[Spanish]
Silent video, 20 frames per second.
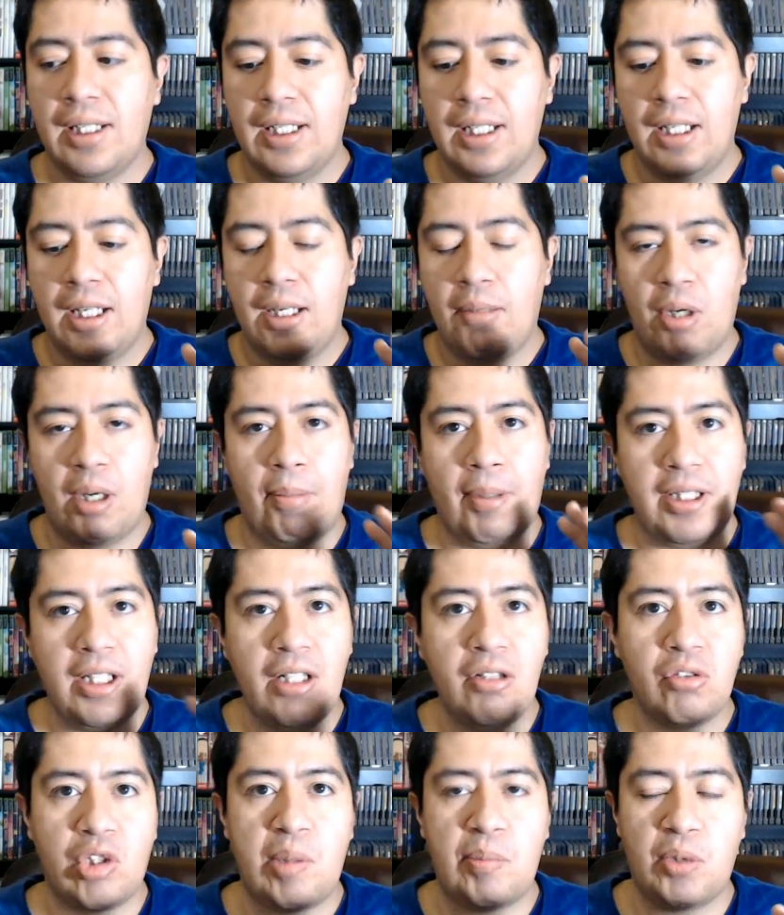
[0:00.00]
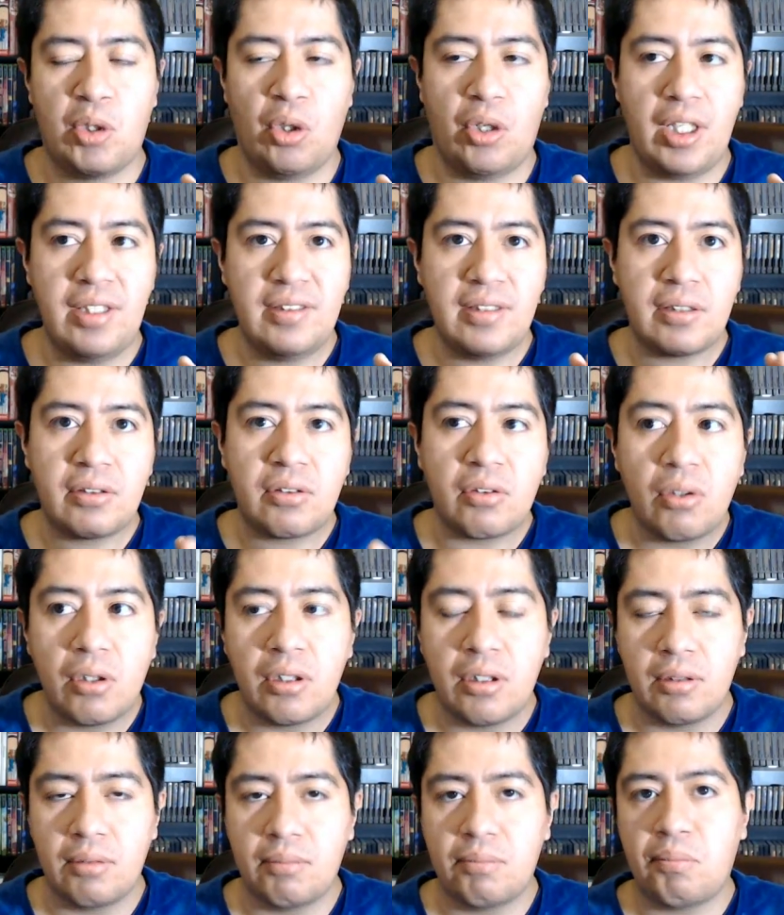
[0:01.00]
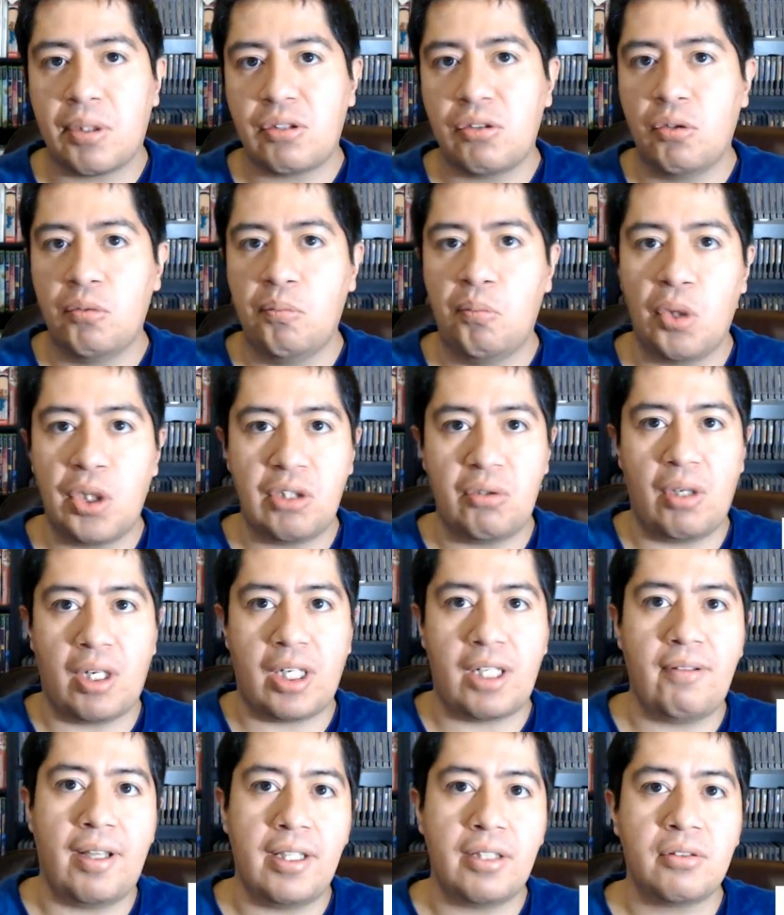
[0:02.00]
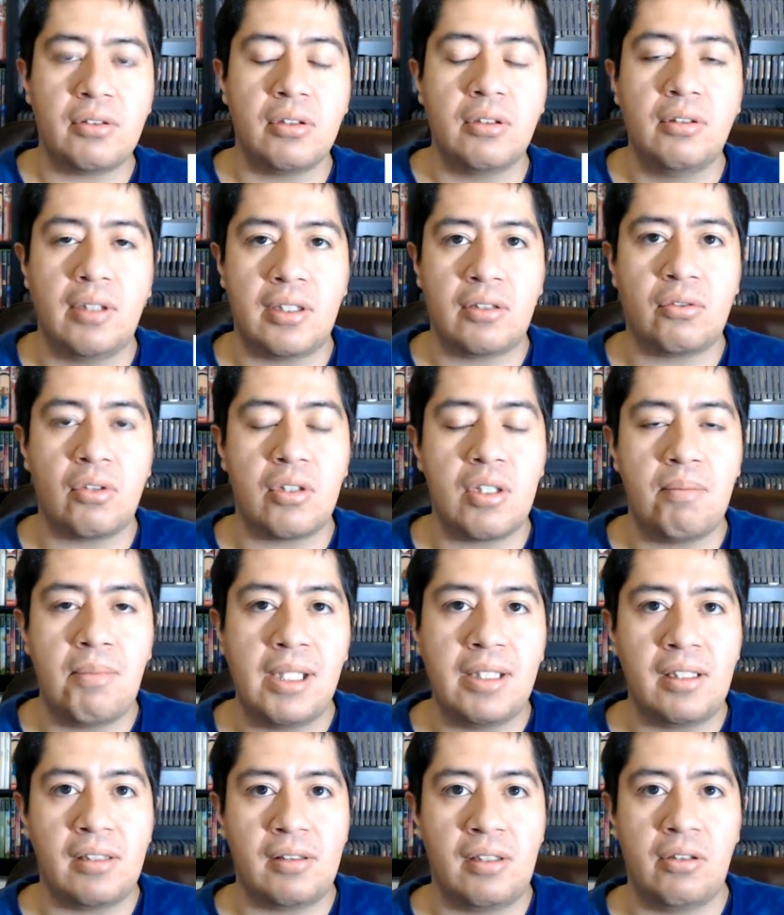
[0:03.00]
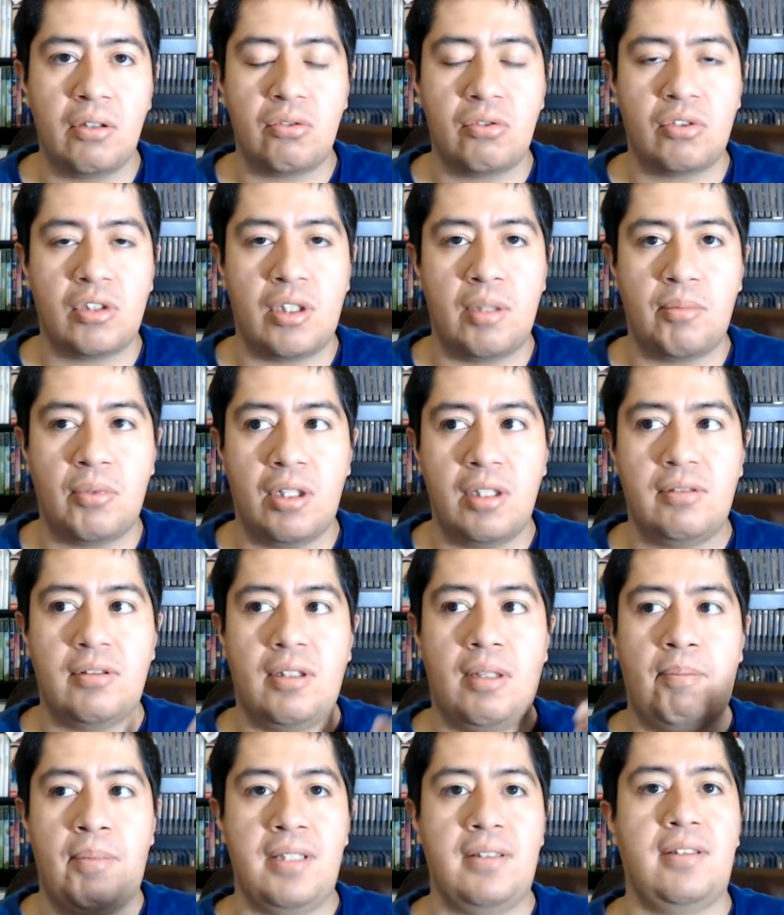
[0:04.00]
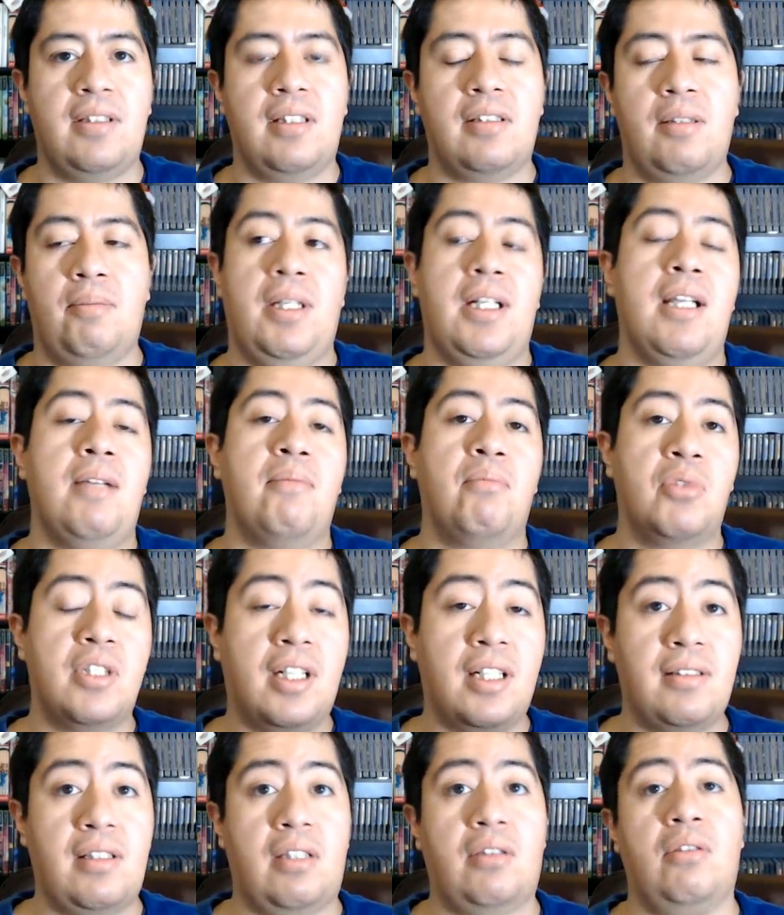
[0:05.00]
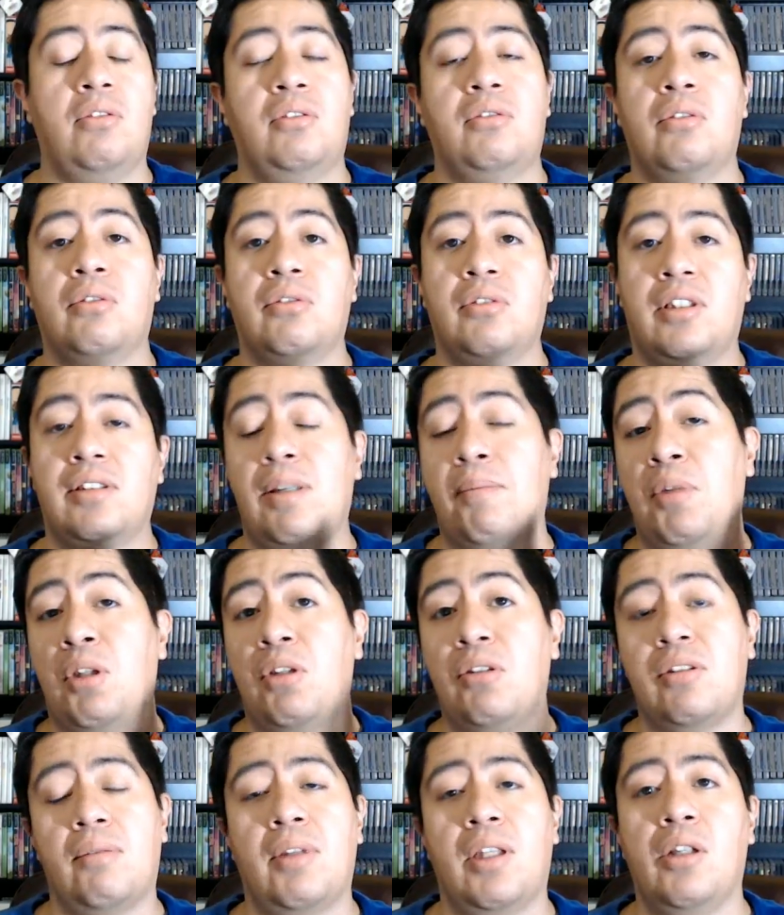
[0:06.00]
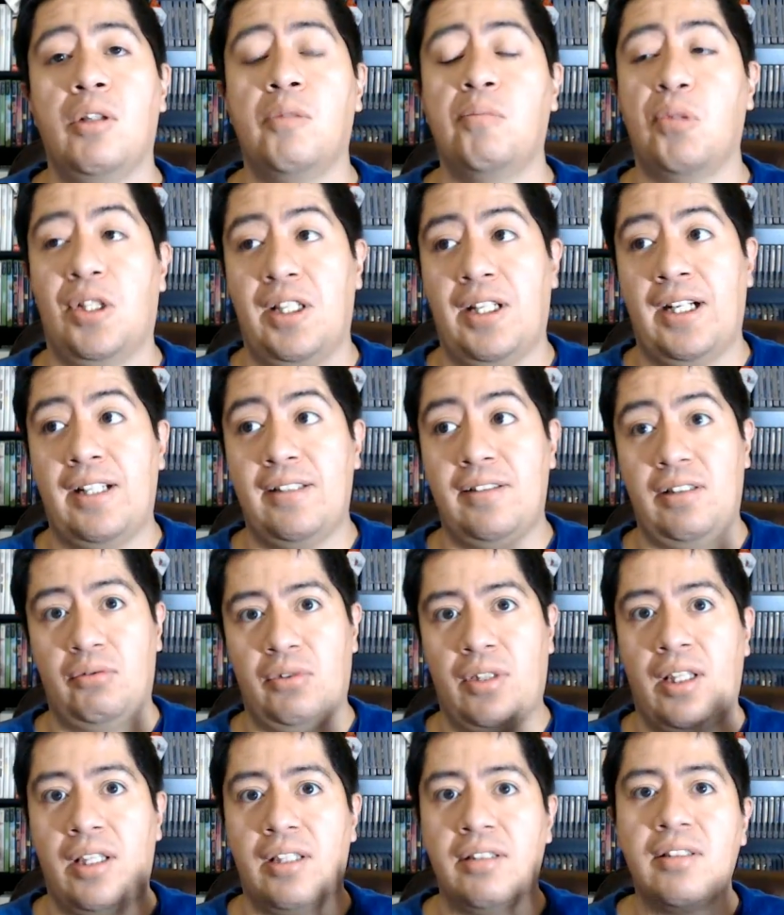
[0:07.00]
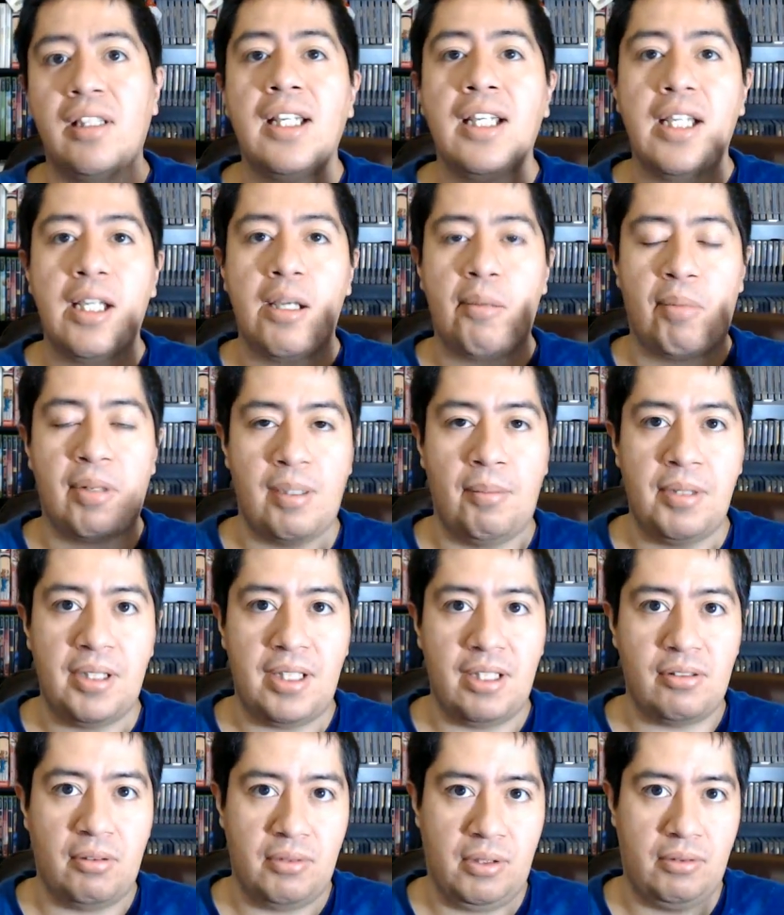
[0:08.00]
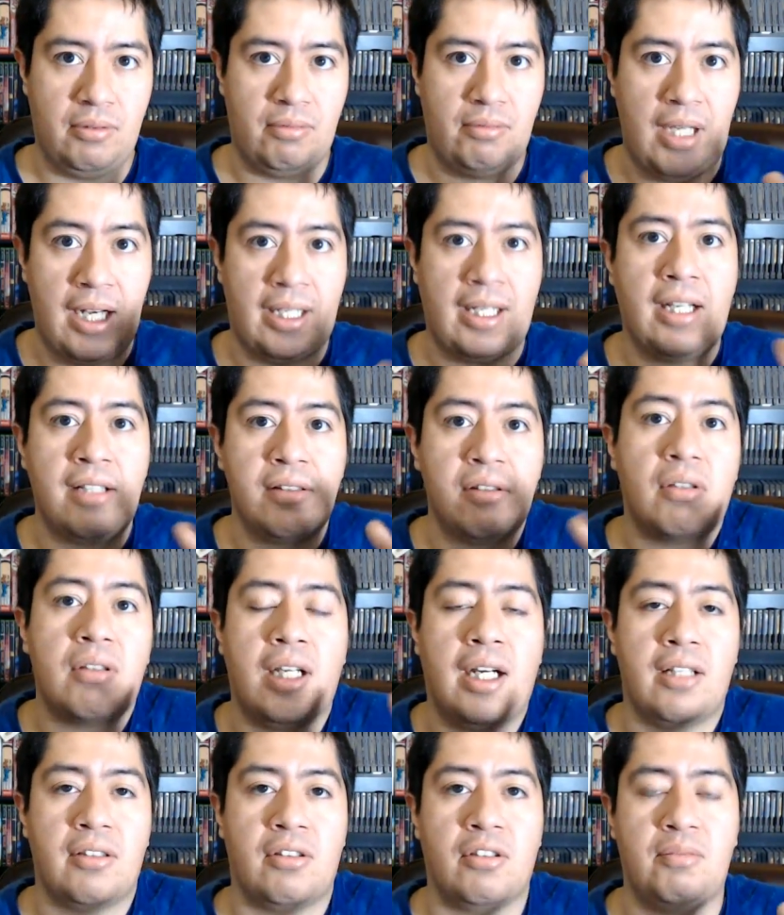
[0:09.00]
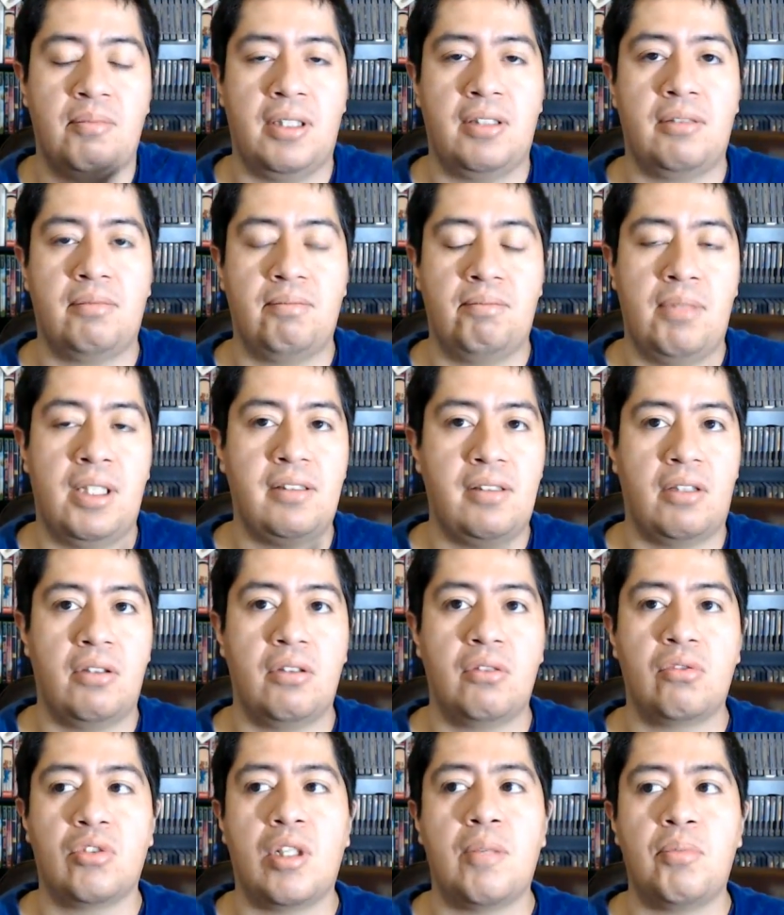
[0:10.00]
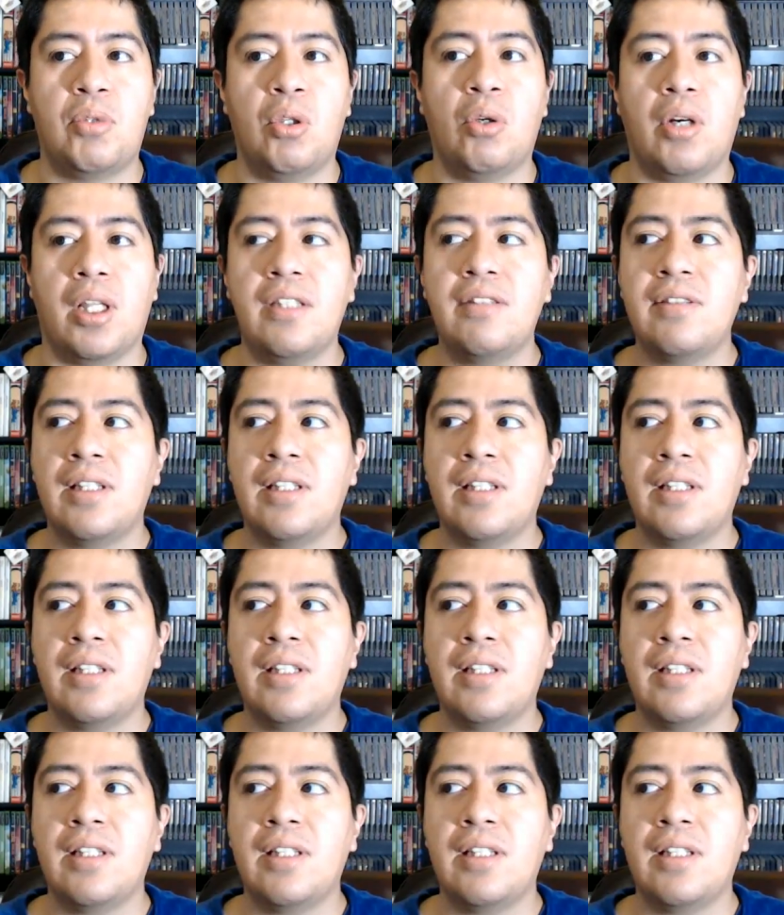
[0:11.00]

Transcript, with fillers: Por la parte de suscriptores, estoy pues un poquito arriba de eso. Estoy en 1600 suscriptores apenas esta semana. Muchas gracias a todos los que están viendo este video porque gracias a ustedes precisamente es cuando alcanzo a llegar a estos 1100 suscriptores.